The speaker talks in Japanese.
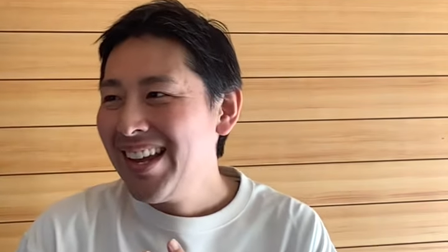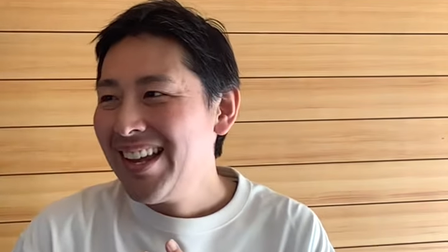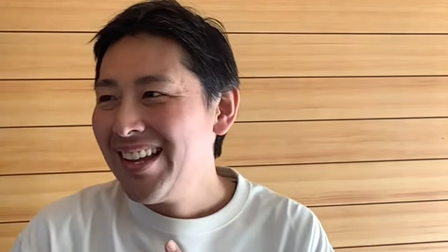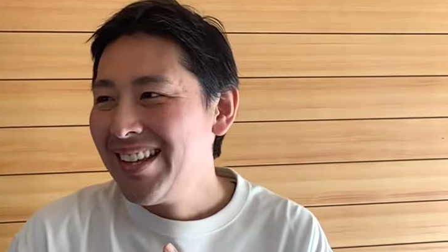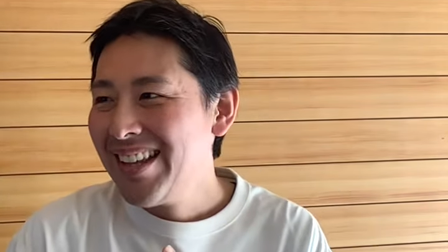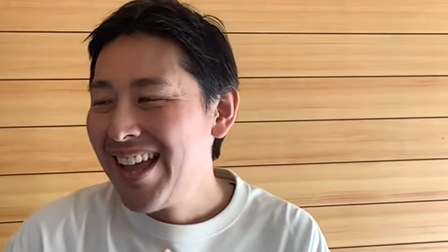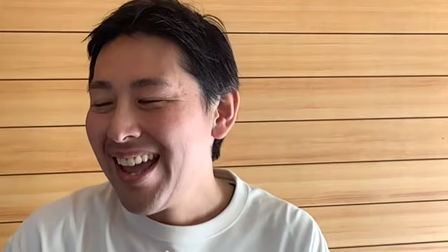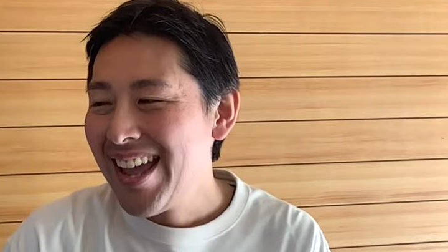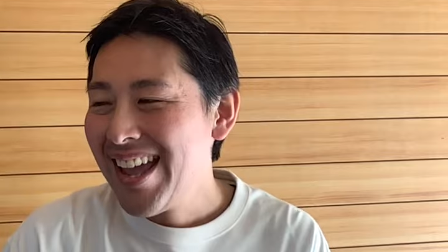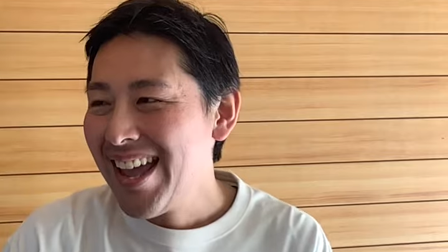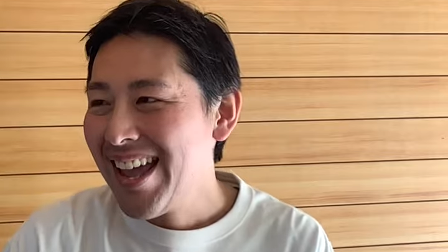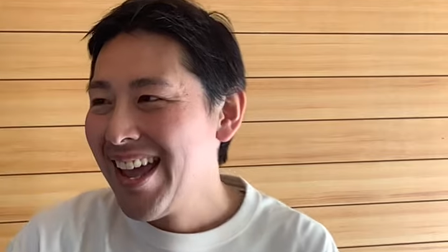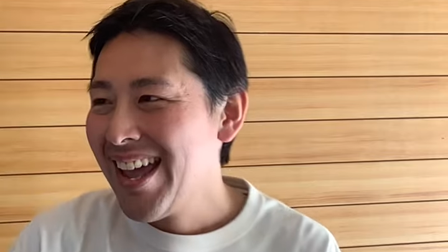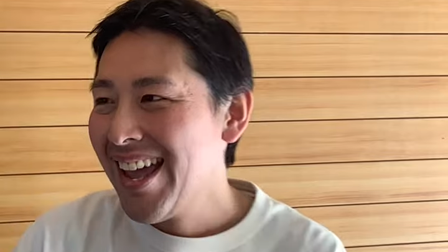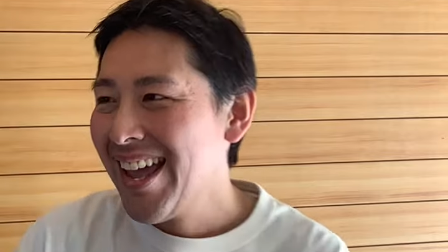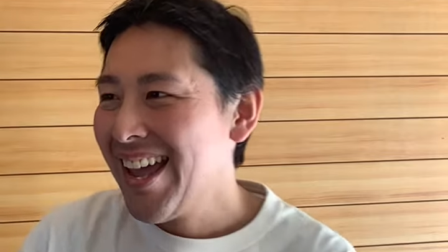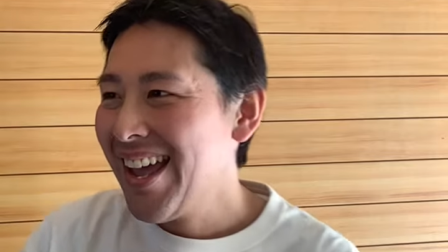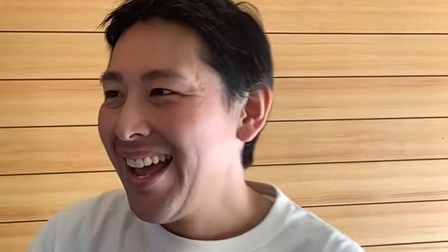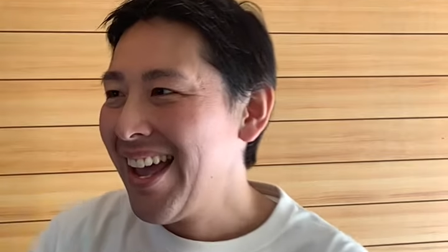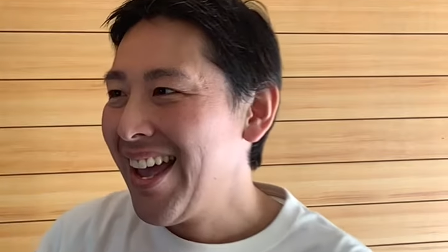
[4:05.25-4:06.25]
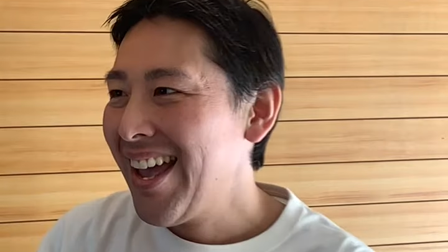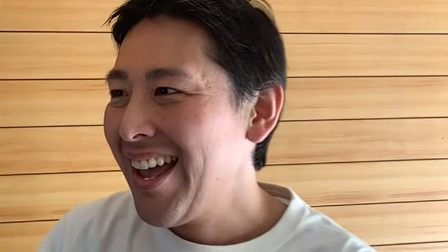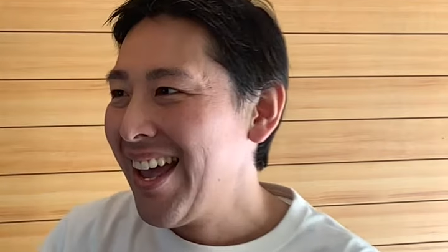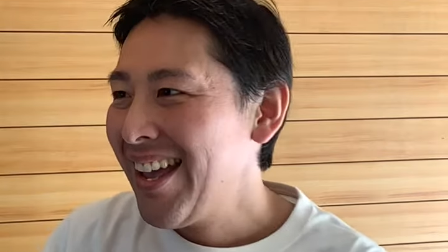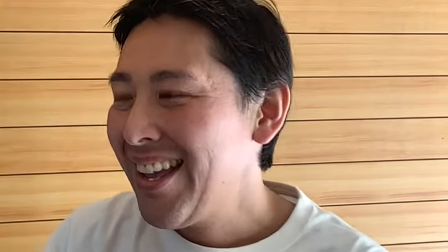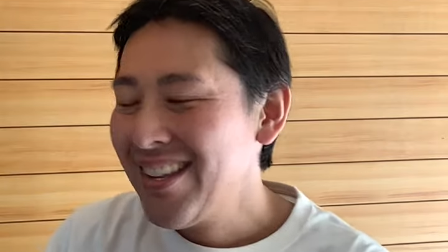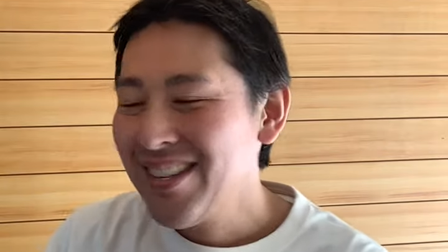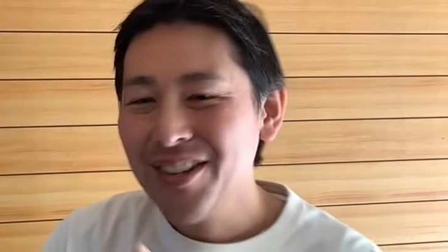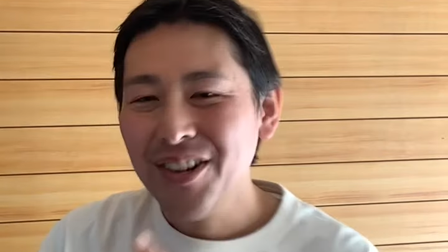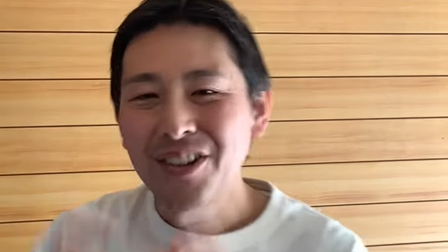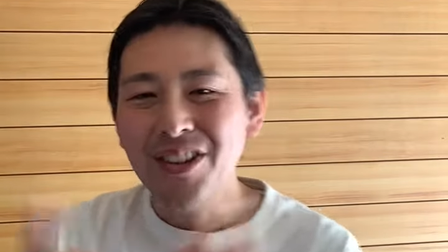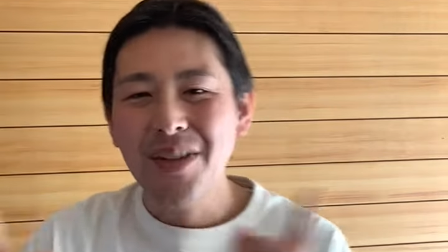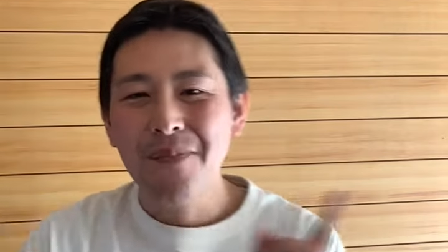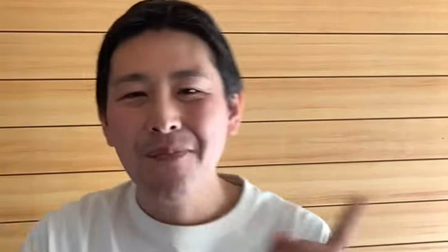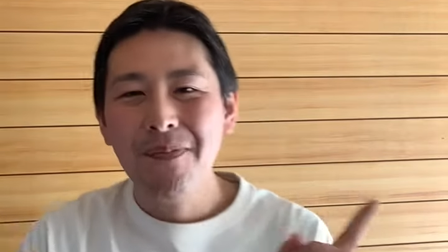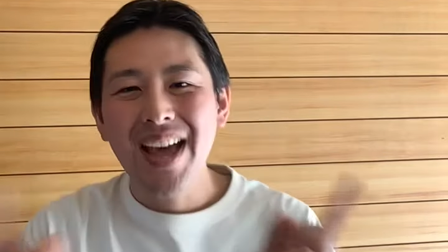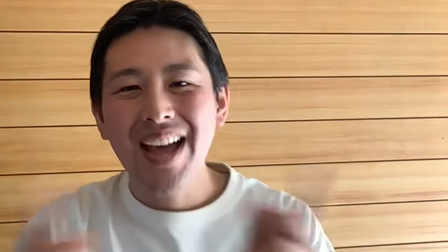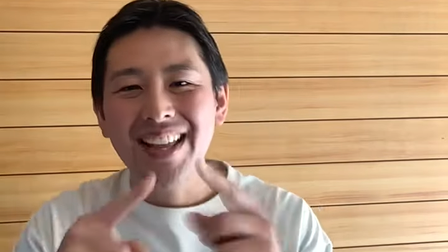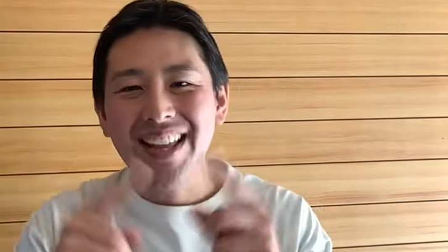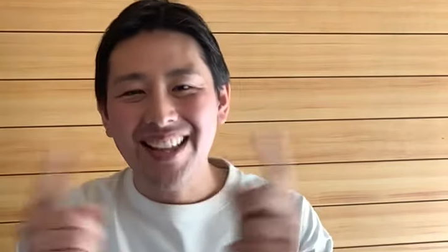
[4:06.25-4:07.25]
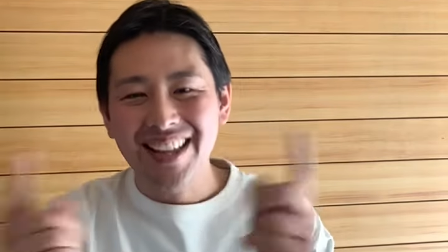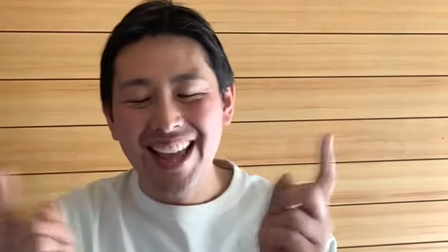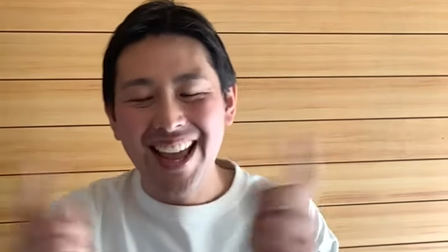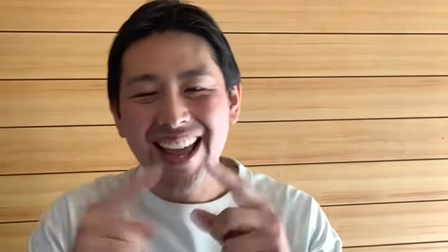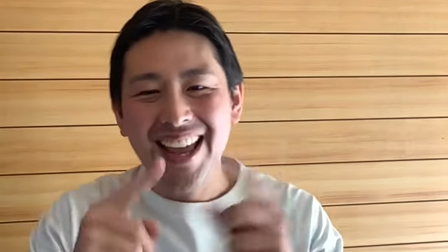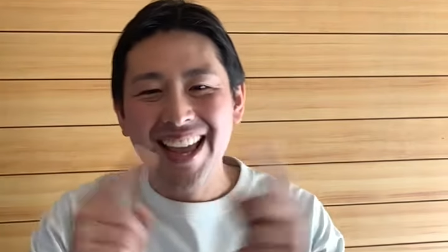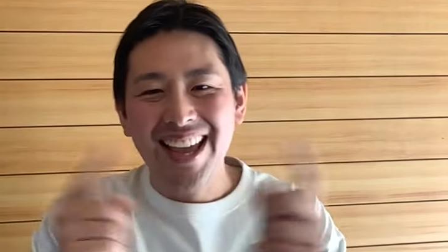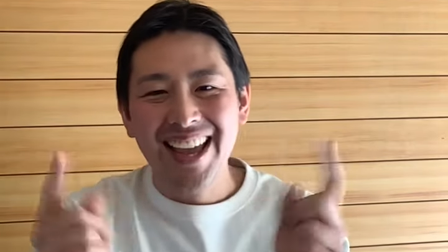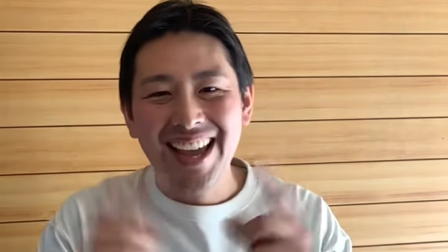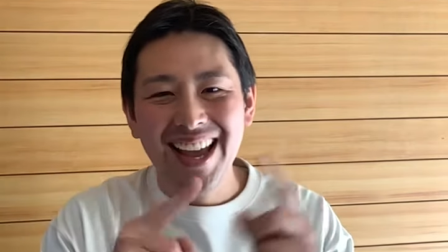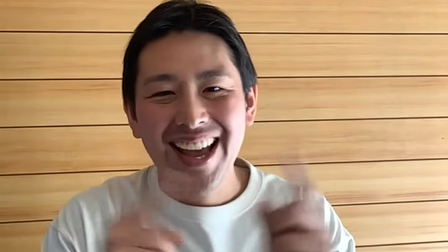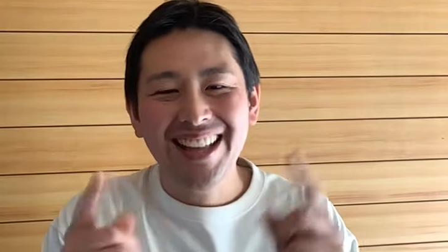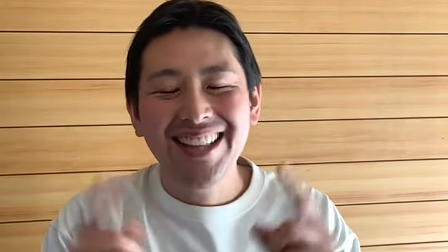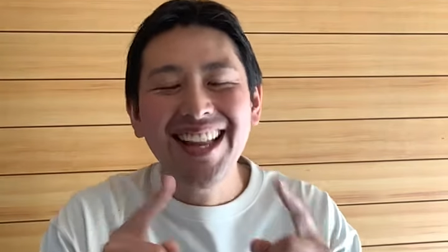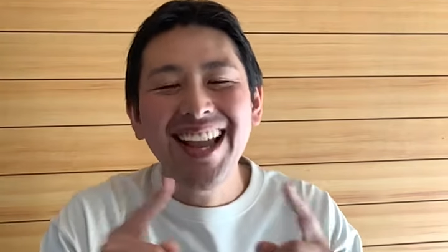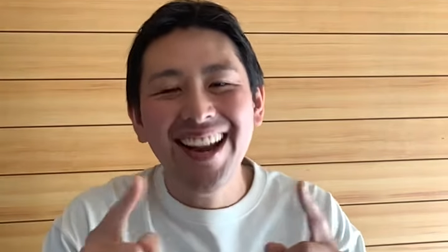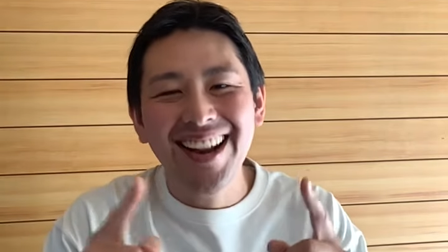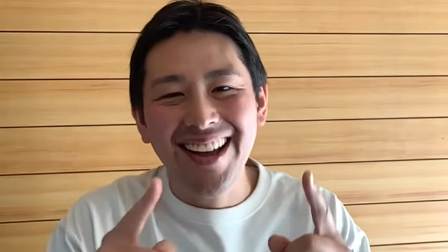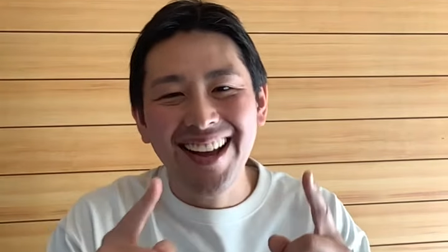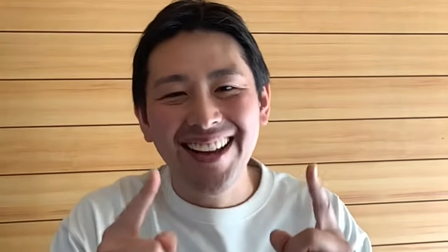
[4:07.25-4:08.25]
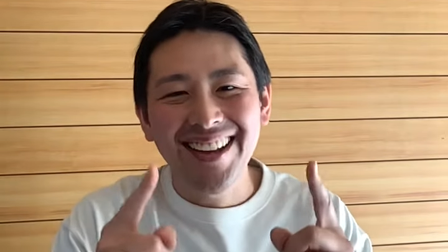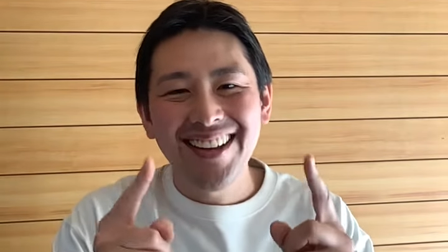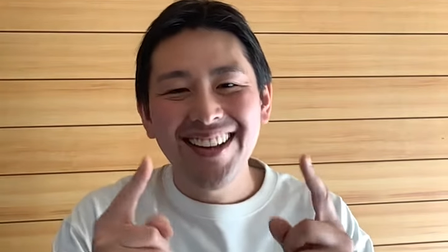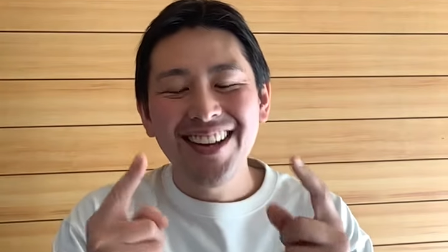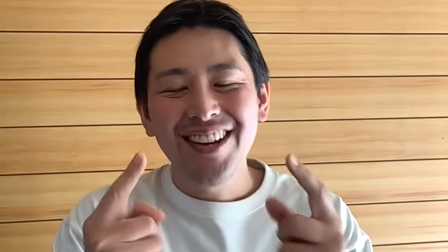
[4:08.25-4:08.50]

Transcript: で、えー、そこのペアでね、やったら、